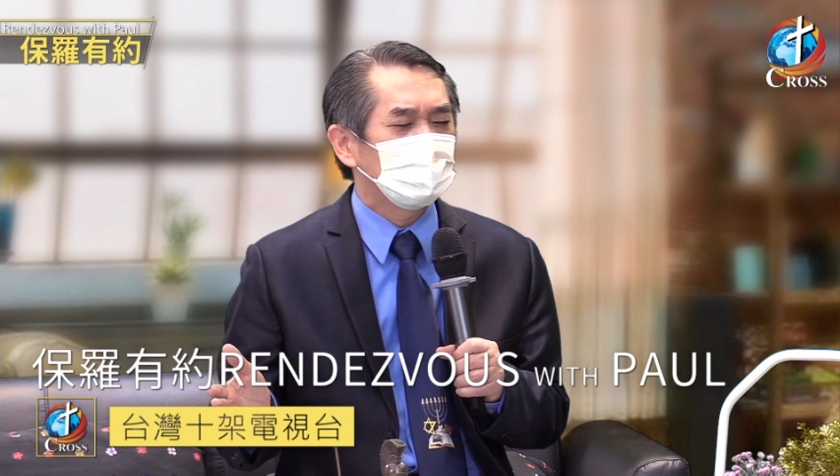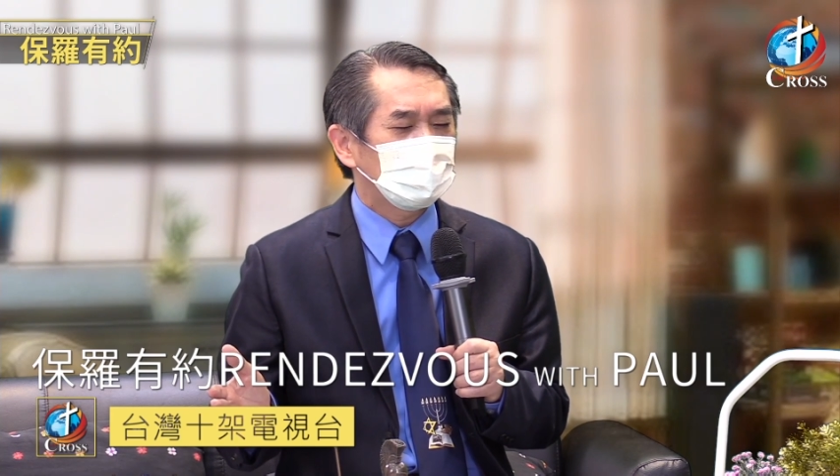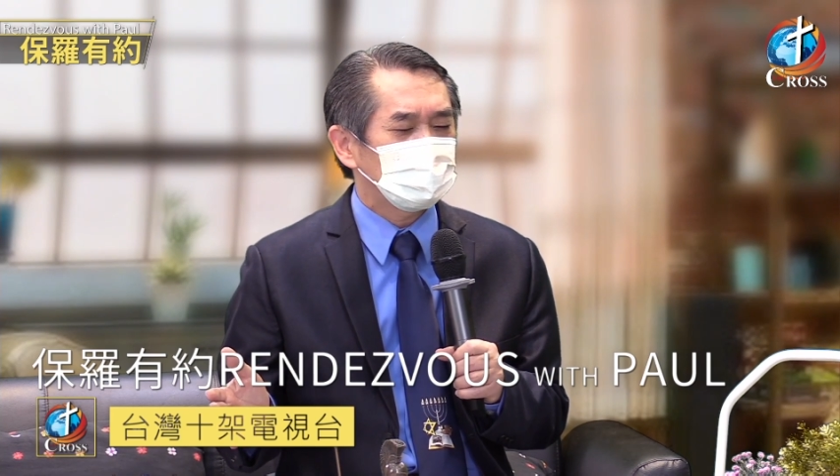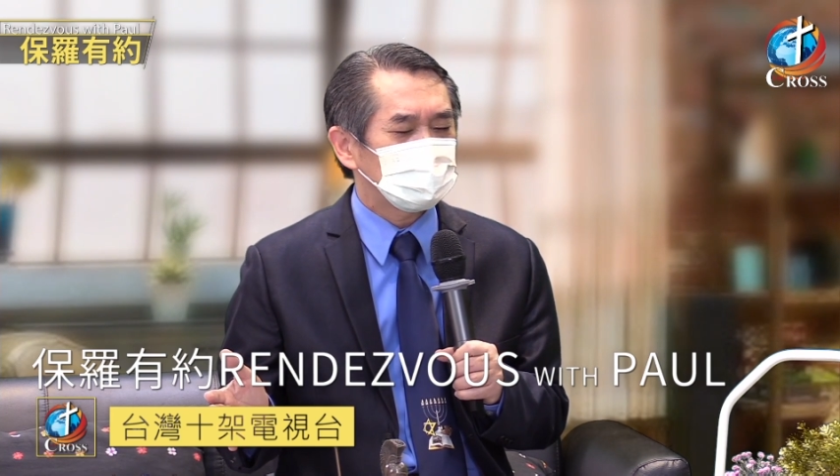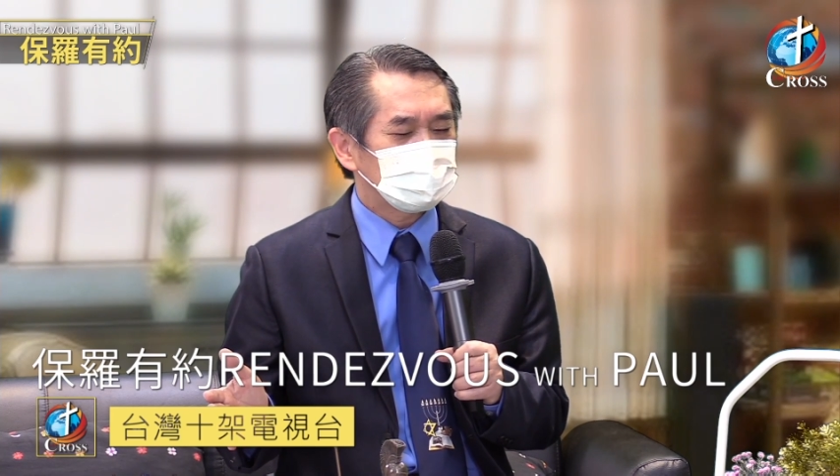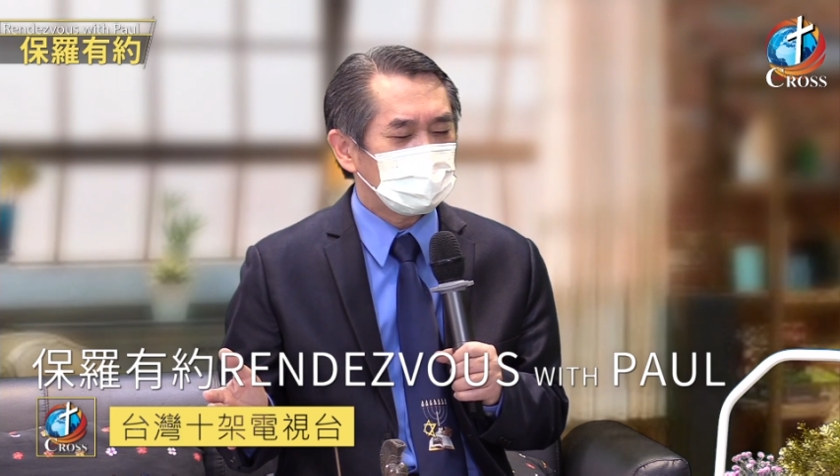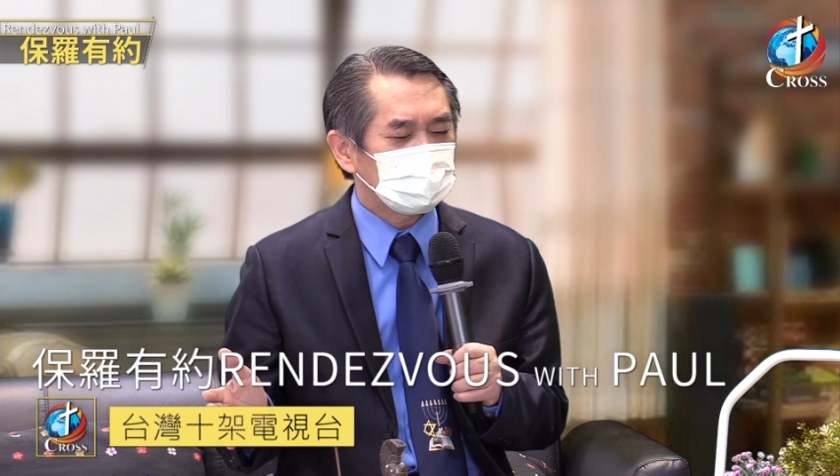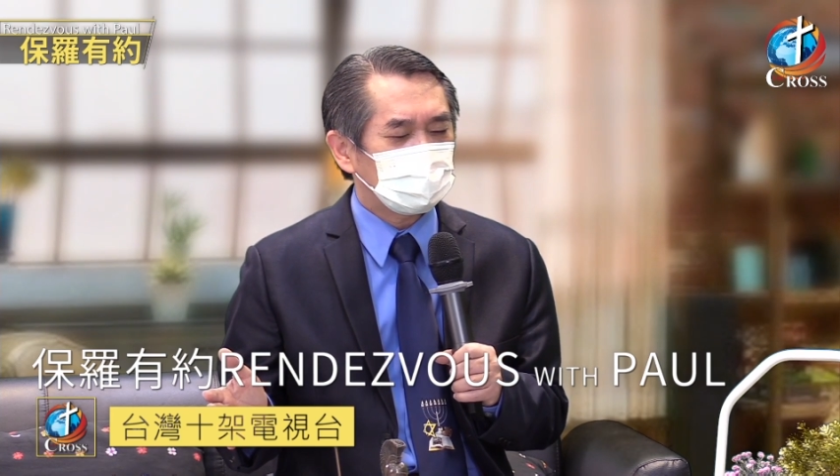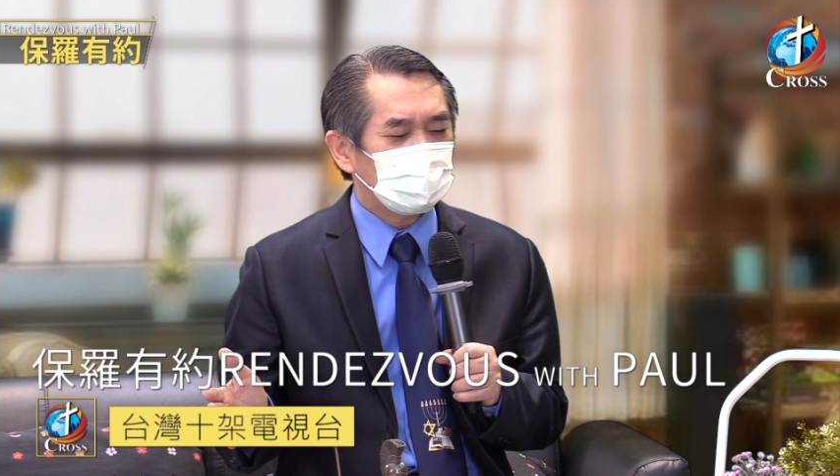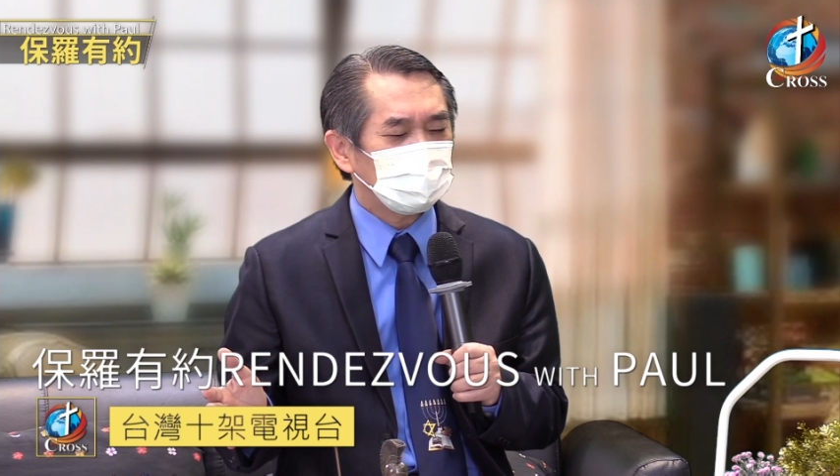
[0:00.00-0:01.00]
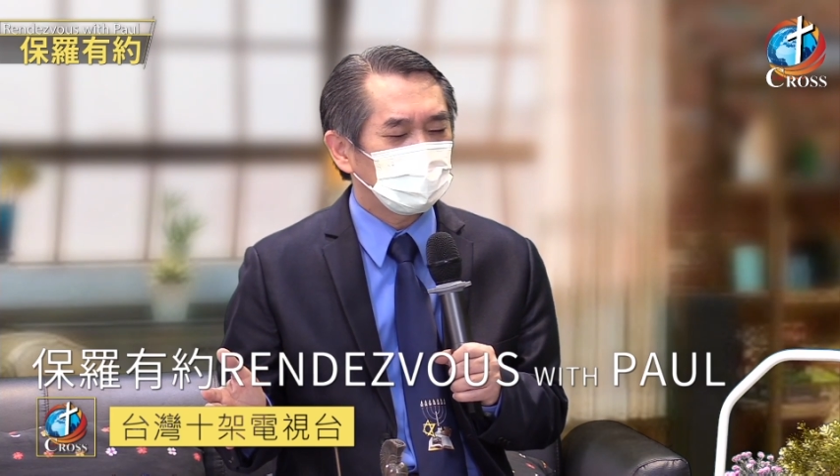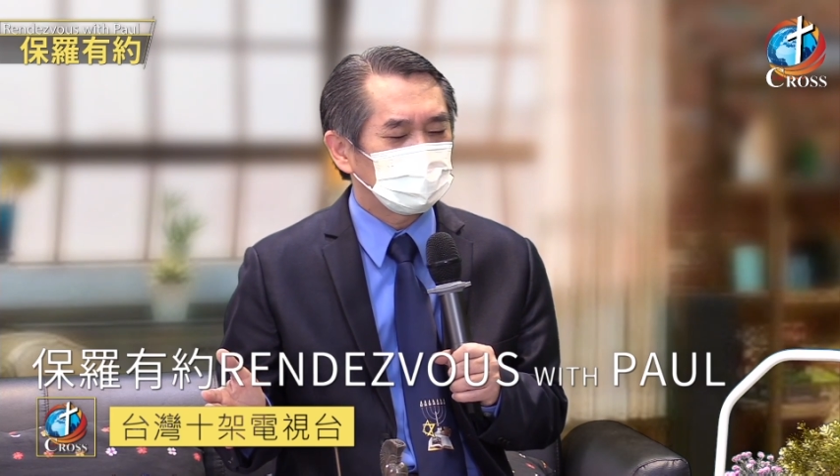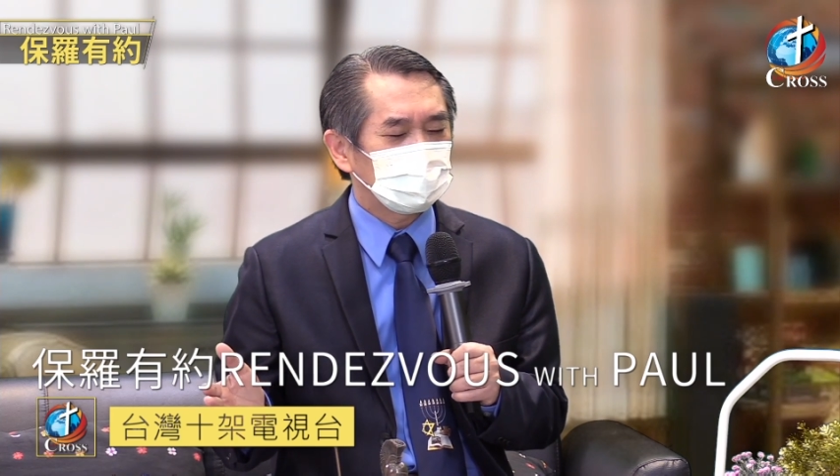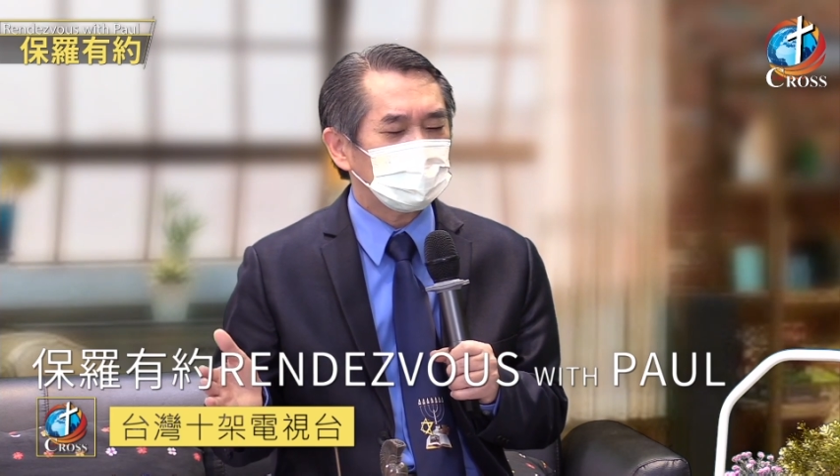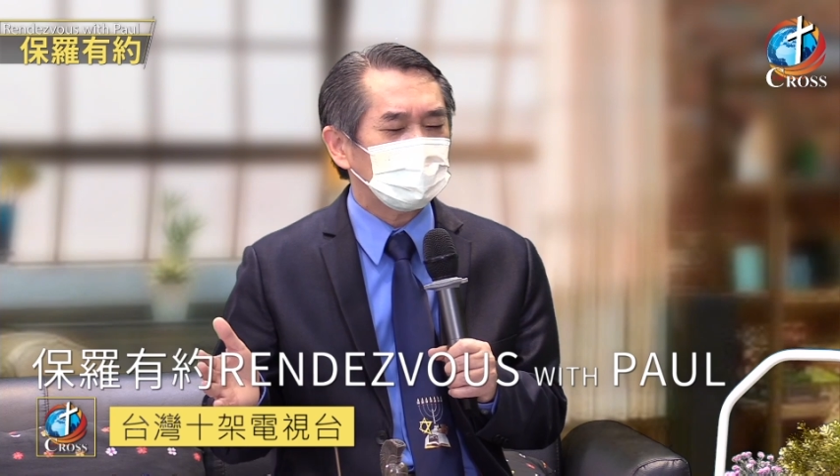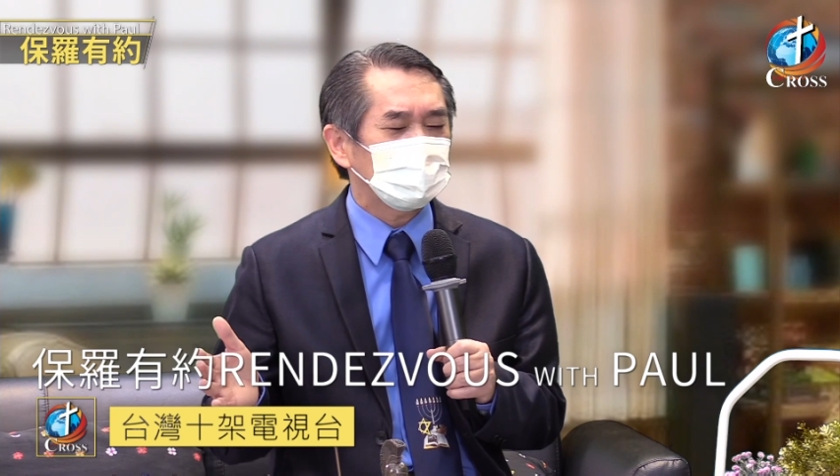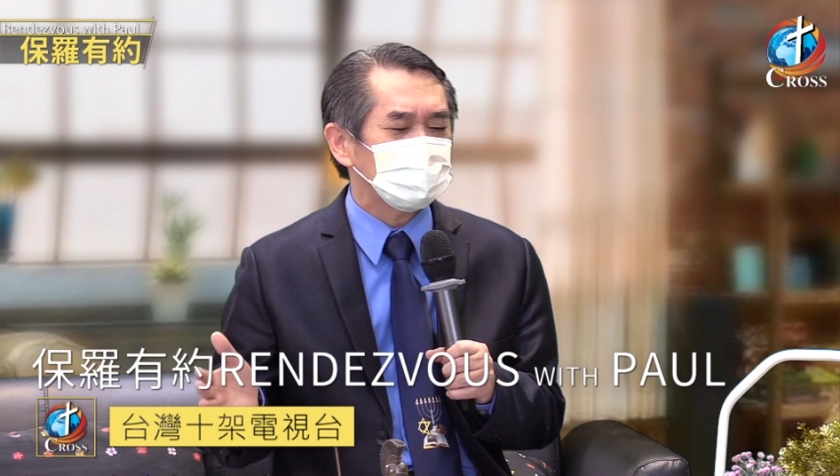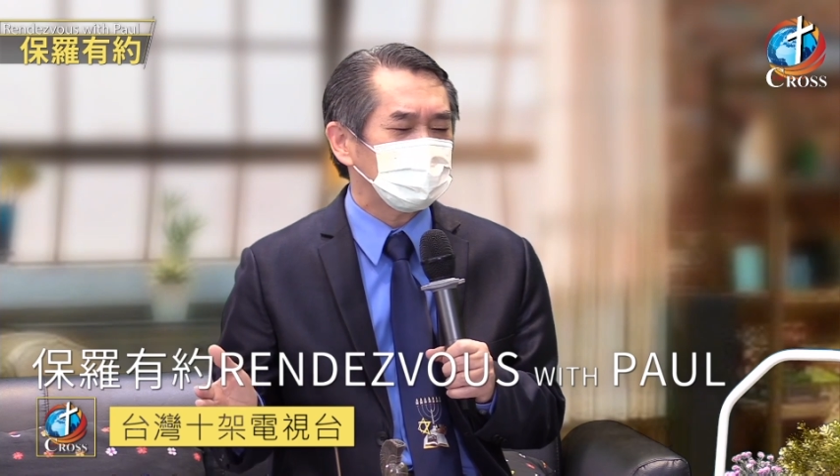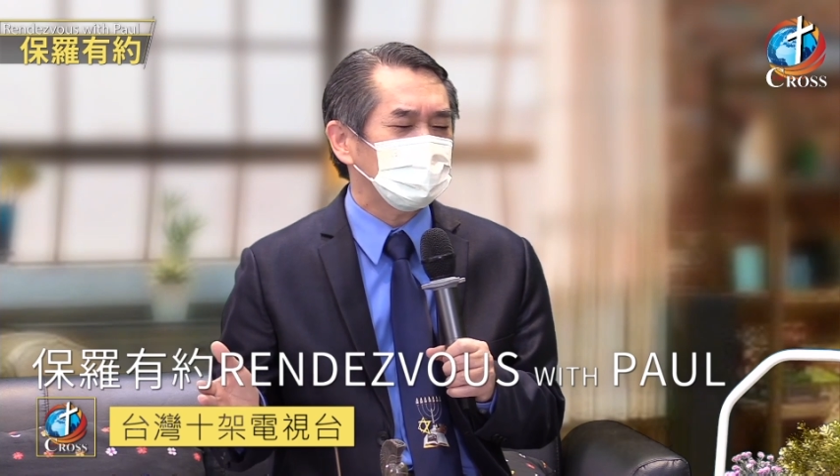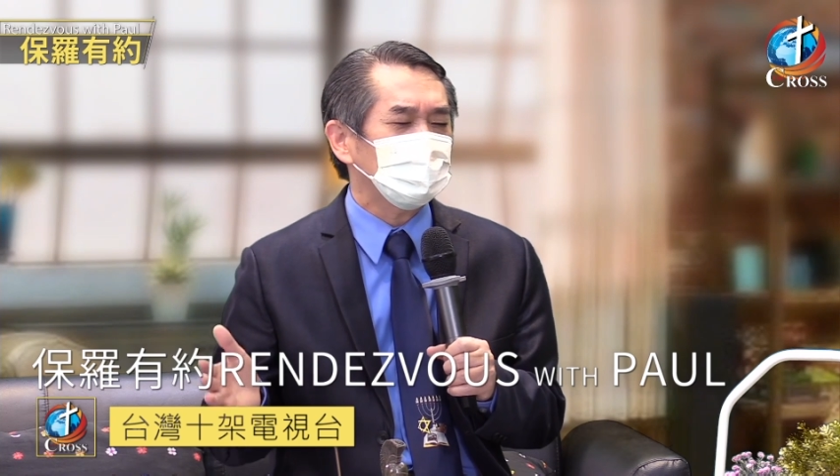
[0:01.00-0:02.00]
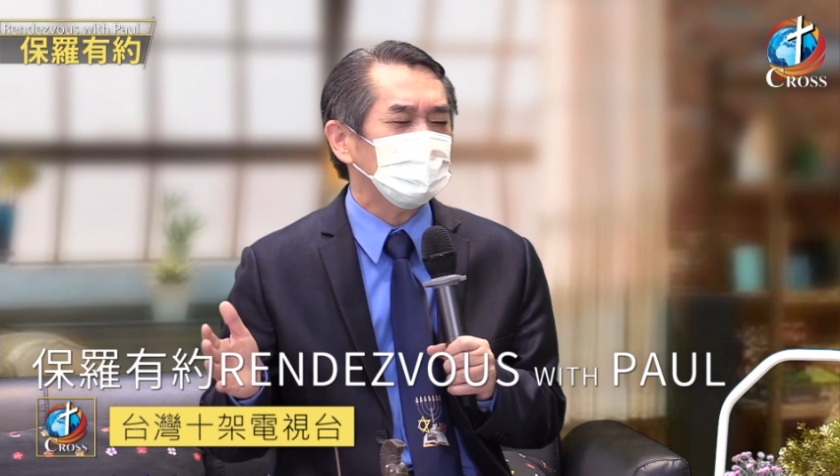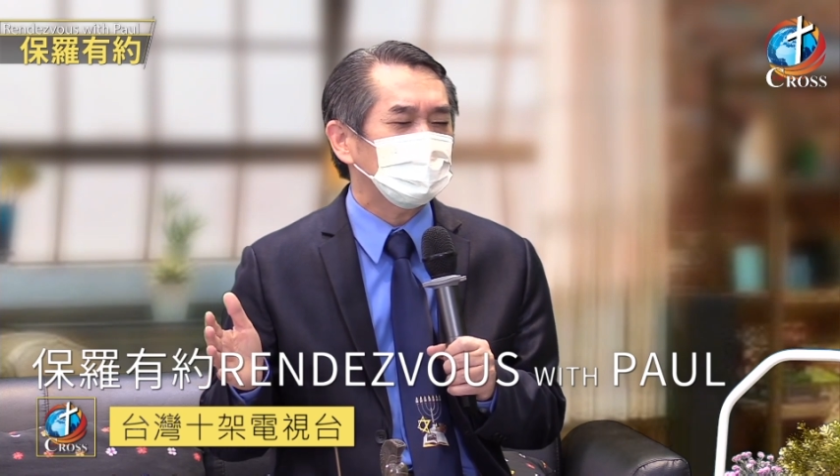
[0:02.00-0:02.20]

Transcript: 更是让他有那颗心